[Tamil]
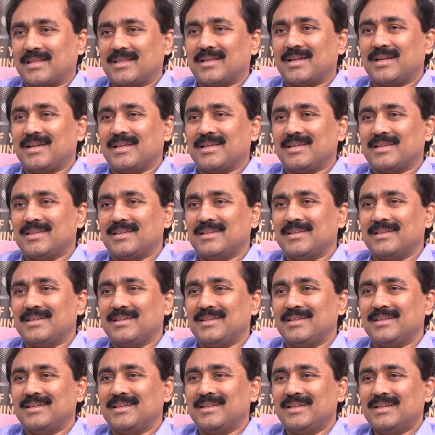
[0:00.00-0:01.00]
அதுதான் இன்னைக்கு
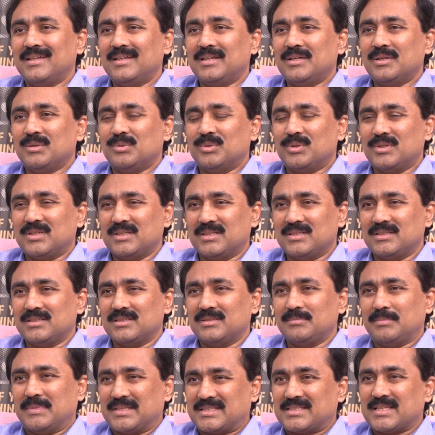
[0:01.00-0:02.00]
ஒரு
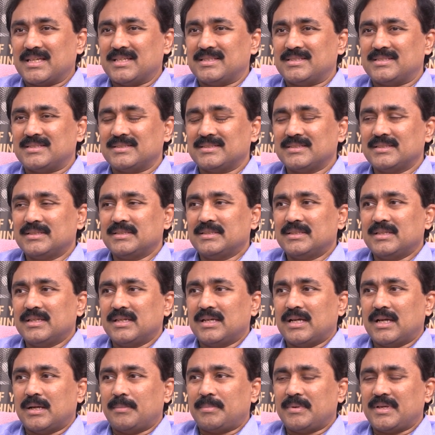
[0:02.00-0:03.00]
மெசேஜ்
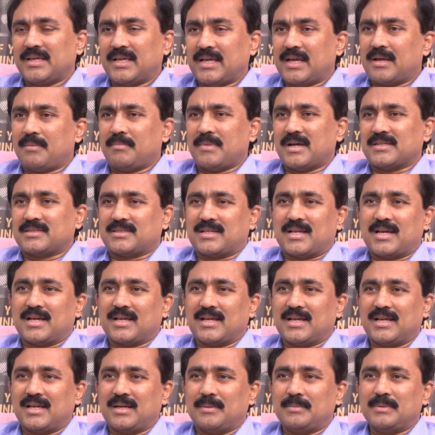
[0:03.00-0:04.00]
அப்போ ஏன்
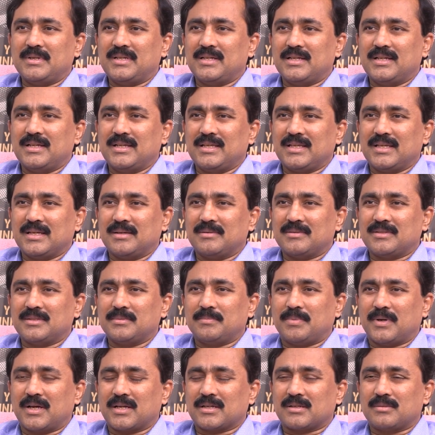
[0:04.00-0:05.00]
மாற்றினாங்க அப்படின்னு நீங்கள் வந்து
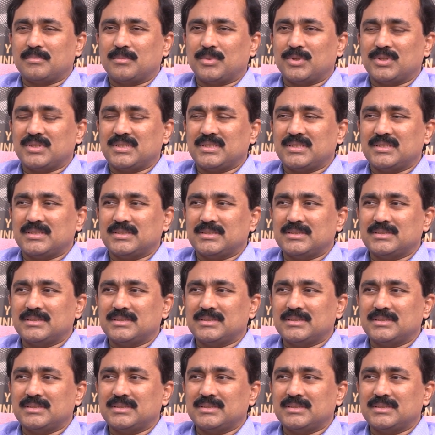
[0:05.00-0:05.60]
பார்க்கும் பொழுது